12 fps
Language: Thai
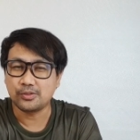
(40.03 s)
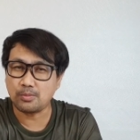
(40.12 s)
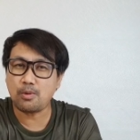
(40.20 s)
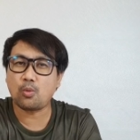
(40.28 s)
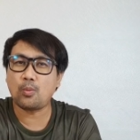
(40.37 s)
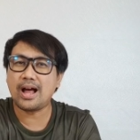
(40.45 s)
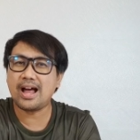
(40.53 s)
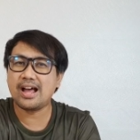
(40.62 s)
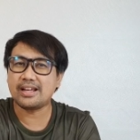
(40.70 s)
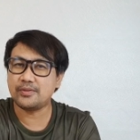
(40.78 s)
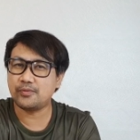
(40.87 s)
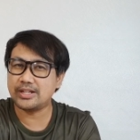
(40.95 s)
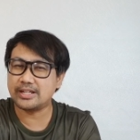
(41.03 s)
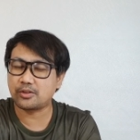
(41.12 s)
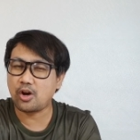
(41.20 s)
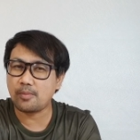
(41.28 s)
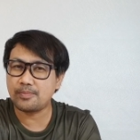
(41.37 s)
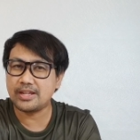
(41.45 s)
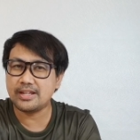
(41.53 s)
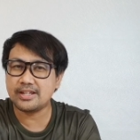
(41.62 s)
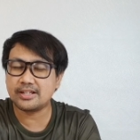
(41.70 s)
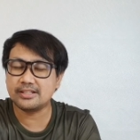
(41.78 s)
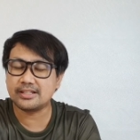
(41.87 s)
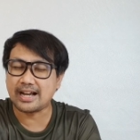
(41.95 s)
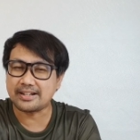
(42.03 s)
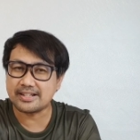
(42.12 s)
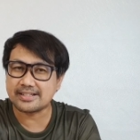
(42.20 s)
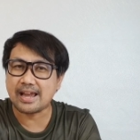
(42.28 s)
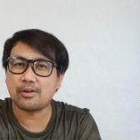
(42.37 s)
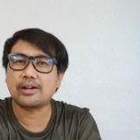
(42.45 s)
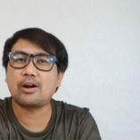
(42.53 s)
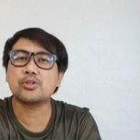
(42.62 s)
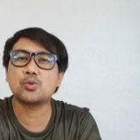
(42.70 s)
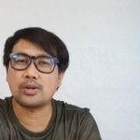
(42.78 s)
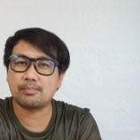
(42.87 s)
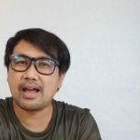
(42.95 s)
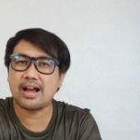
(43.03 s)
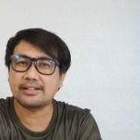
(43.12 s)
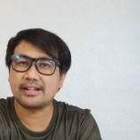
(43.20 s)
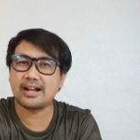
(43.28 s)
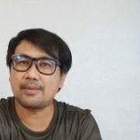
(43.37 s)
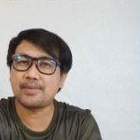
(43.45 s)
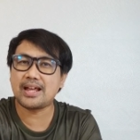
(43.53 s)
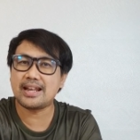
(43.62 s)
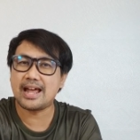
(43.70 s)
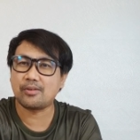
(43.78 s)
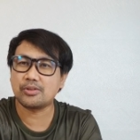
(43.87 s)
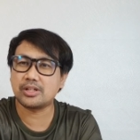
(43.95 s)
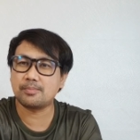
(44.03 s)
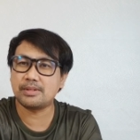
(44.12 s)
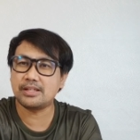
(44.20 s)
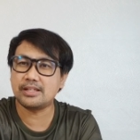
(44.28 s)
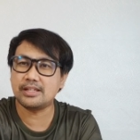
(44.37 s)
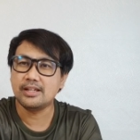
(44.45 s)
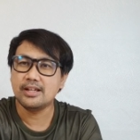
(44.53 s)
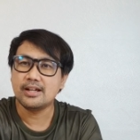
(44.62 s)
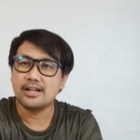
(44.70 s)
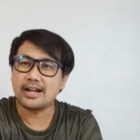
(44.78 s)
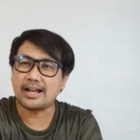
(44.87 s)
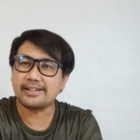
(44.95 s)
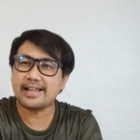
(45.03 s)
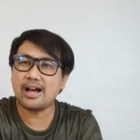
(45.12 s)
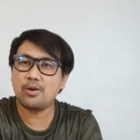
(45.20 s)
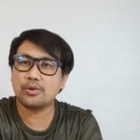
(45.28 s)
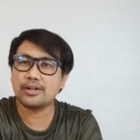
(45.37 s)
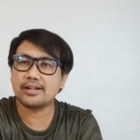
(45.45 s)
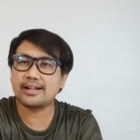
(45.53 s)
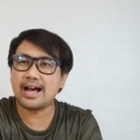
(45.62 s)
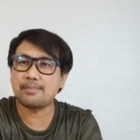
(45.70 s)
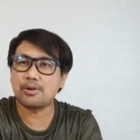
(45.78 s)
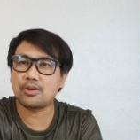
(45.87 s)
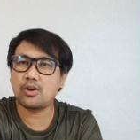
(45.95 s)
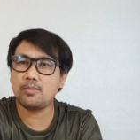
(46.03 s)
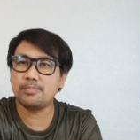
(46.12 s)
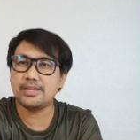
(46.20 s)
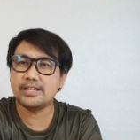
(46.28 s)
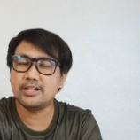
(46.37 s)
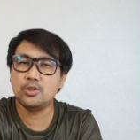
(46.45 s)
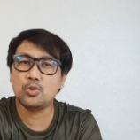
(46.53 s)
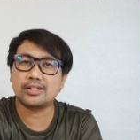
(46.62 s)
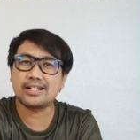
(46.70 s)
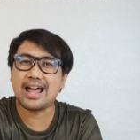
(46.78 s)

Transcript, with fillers: ต้องบอกว่า Infinix รอบนี้นี่คือการดีไซน์ของเขาสวยมากนะครับ ด้านหลังก็จะมีหลังเงานะครับ แล้วก็มีลวด